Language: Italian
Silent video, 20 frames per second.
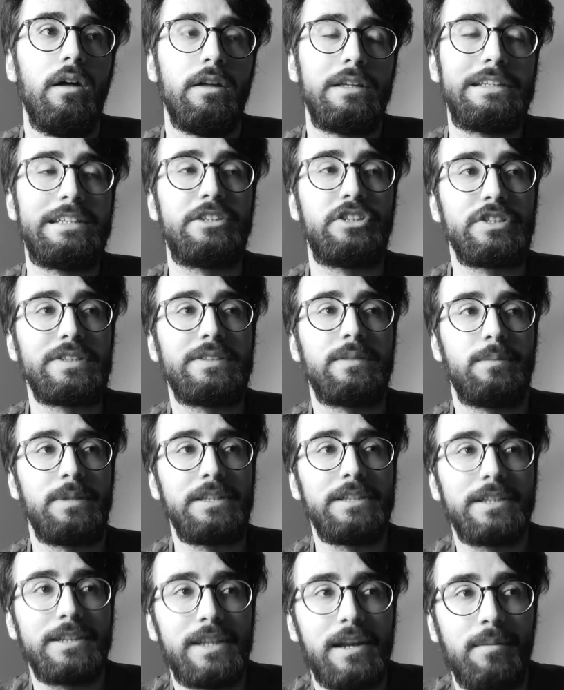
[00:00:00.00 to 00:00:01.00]

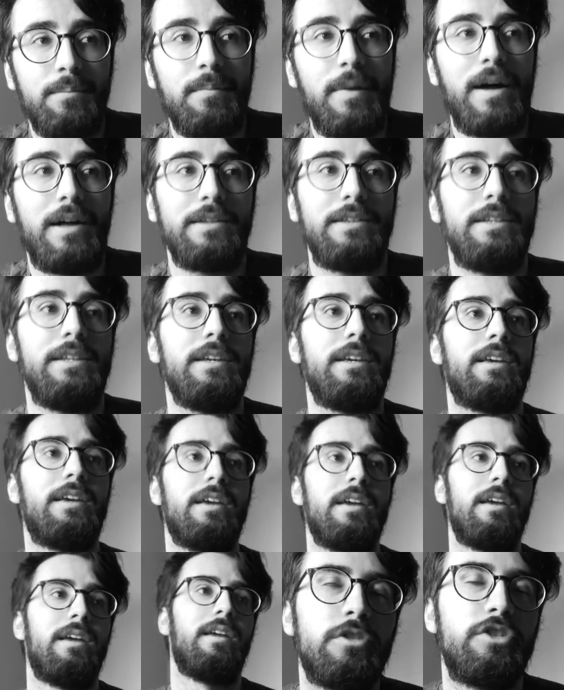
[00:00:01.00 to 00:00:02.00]
decisamente
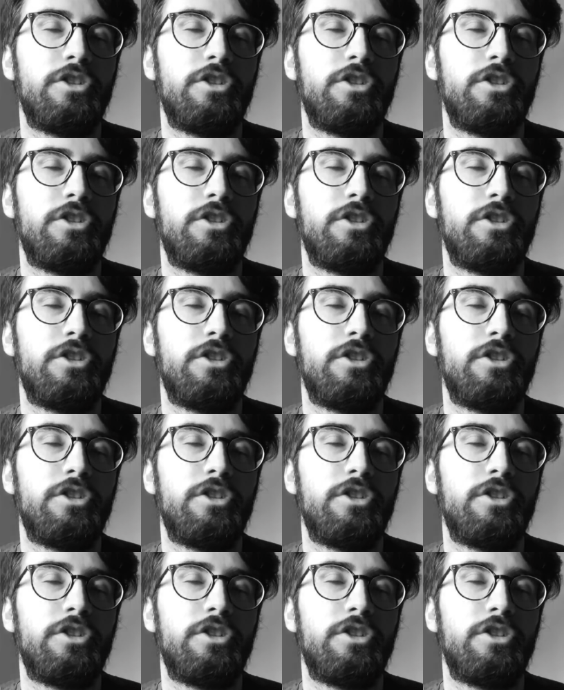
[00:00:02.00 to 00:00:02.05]
drammatiche,